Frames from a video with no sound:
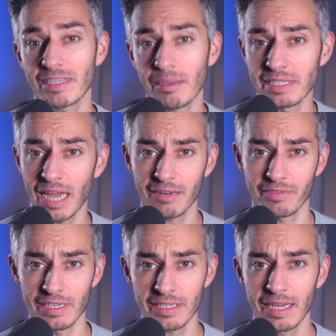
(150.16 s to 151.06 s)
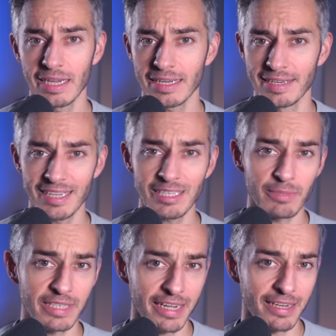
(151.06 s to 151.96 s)
ich damit sagen will, ist, dass die
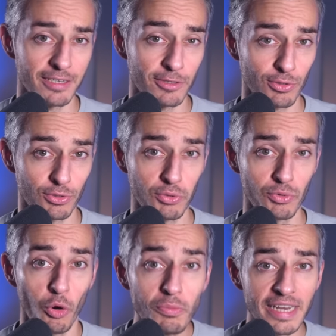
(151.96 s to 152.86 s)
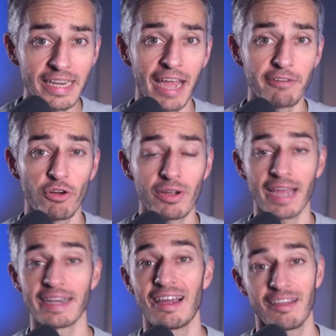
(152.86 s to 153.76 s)
bisherige Diskussion um den Erfolg
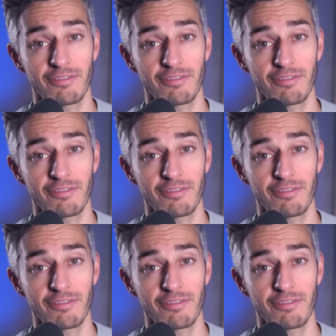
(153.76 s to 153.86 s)
einer